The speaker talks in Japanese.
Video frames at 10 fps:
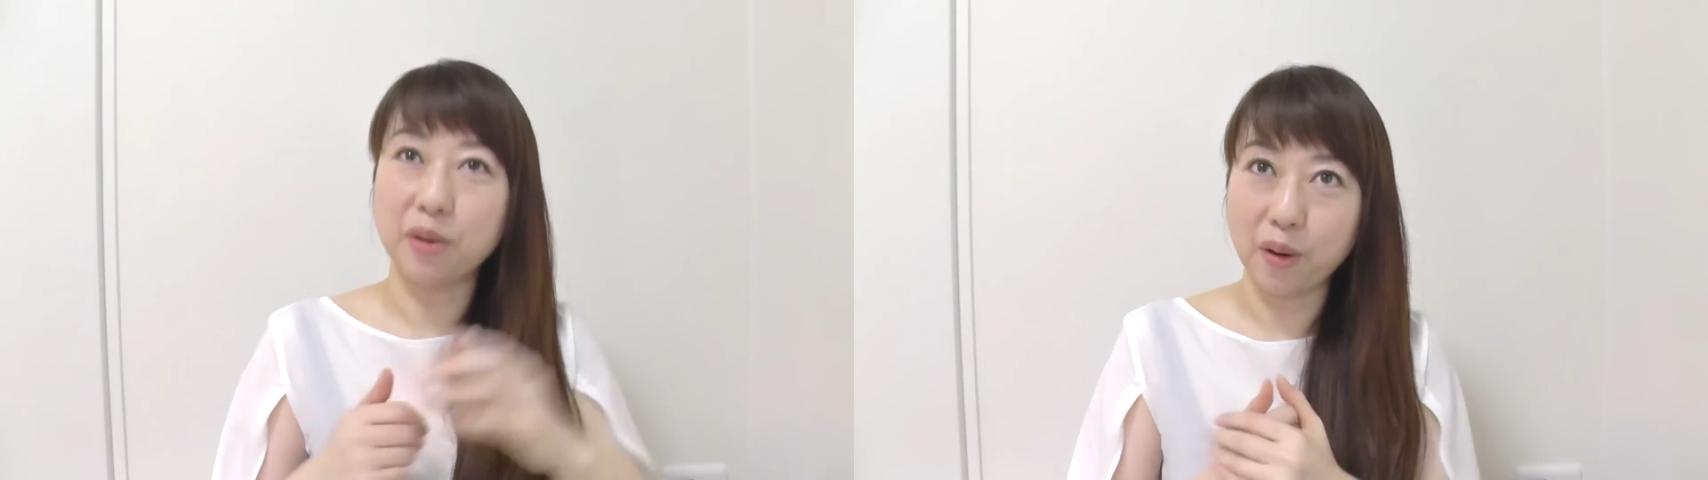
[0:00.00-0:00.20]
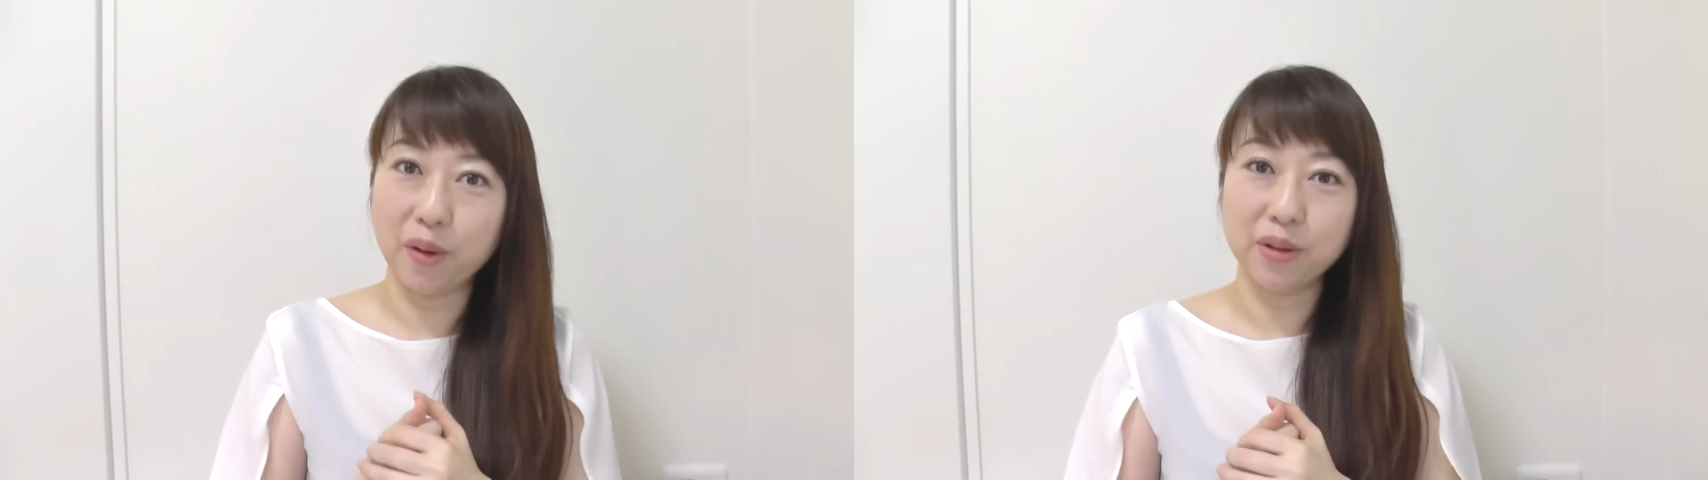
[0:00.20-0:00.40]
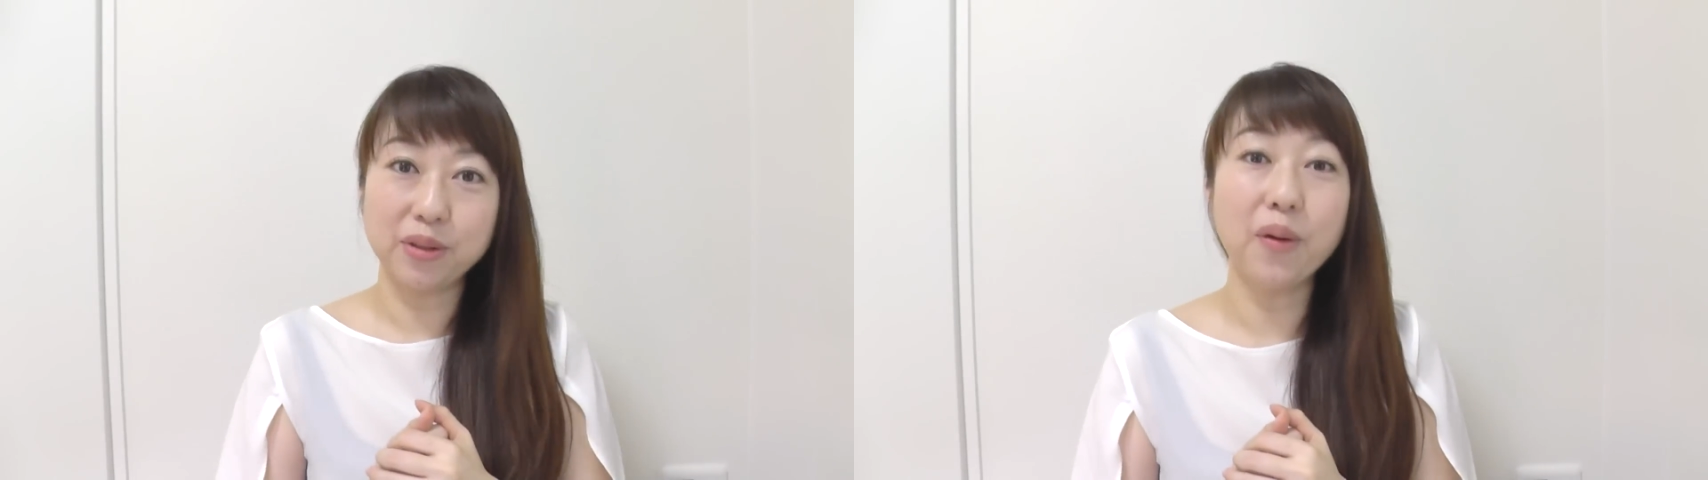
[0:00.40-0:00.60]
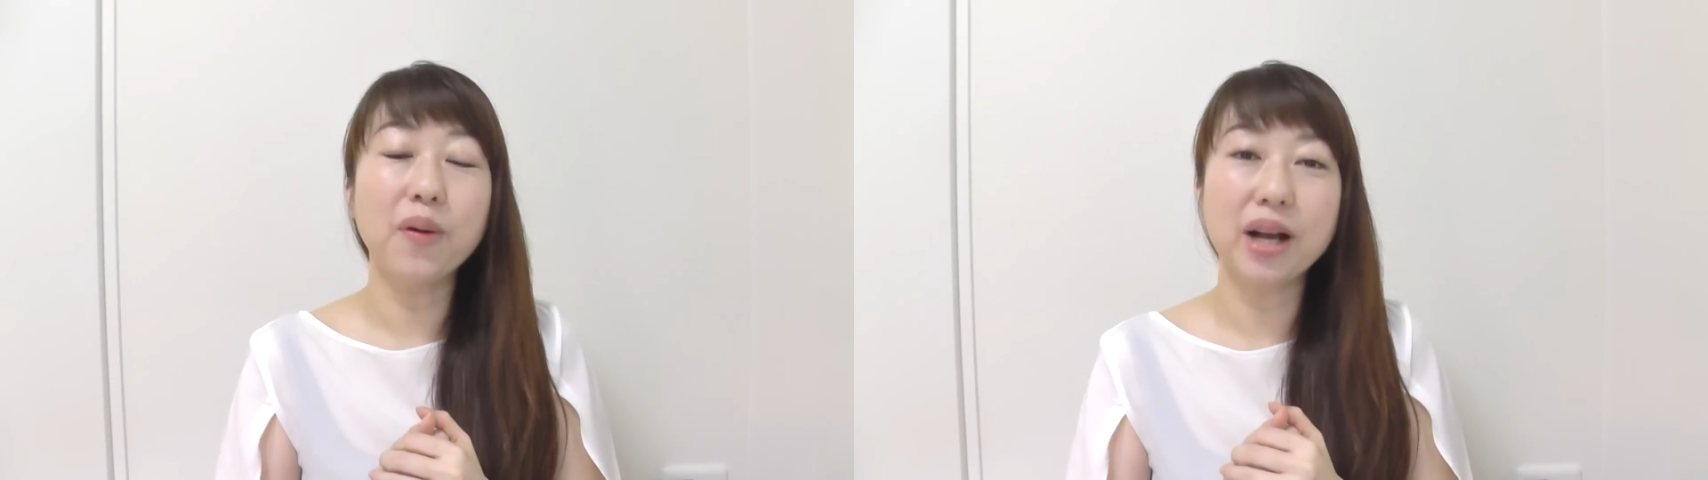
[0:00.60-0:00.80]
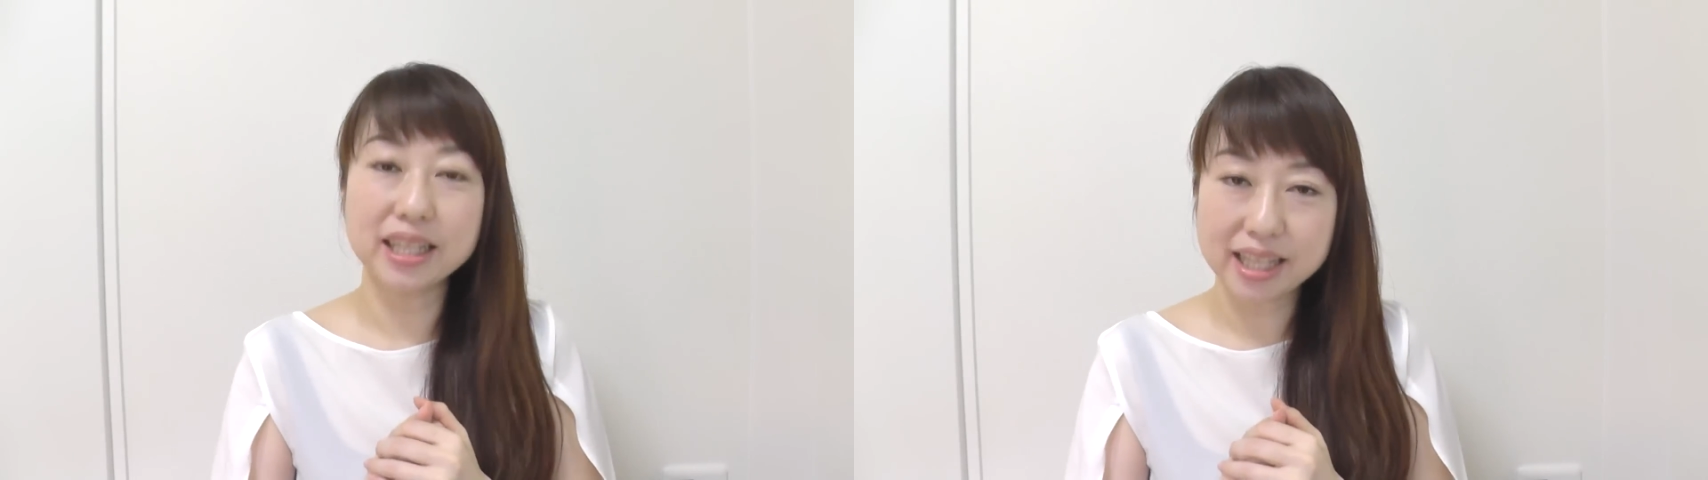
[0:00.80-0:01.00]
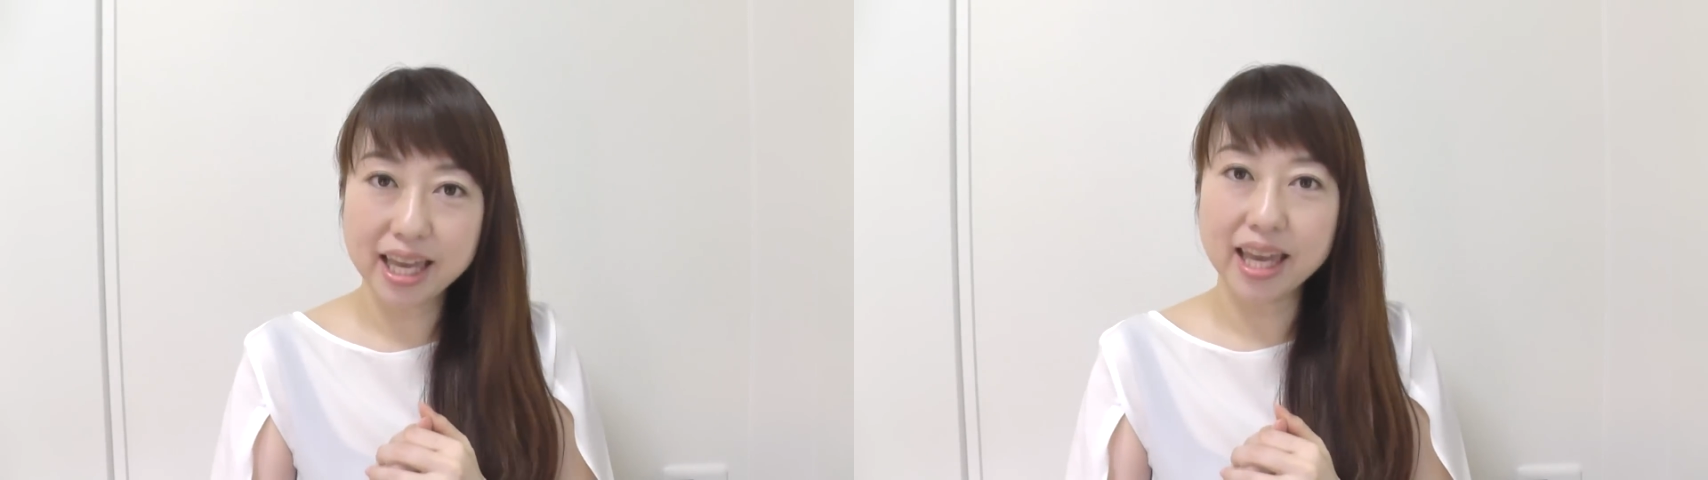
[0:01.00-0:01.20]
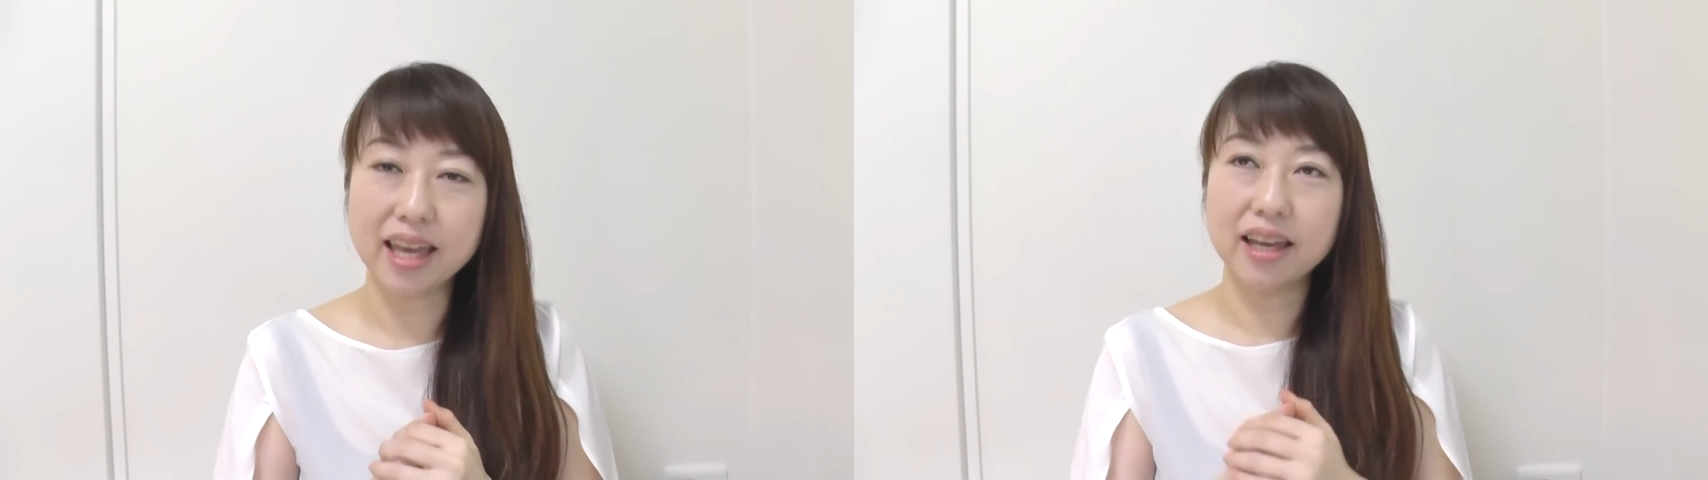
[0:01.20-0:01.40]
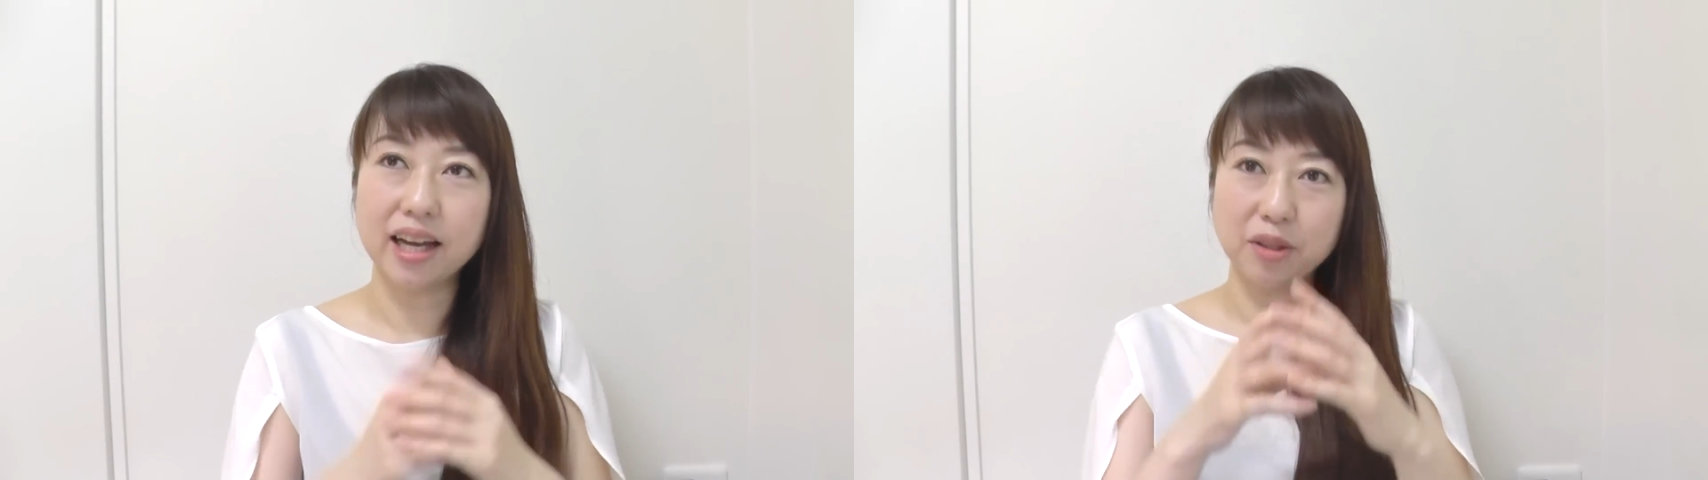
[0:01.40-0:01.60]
の動画で、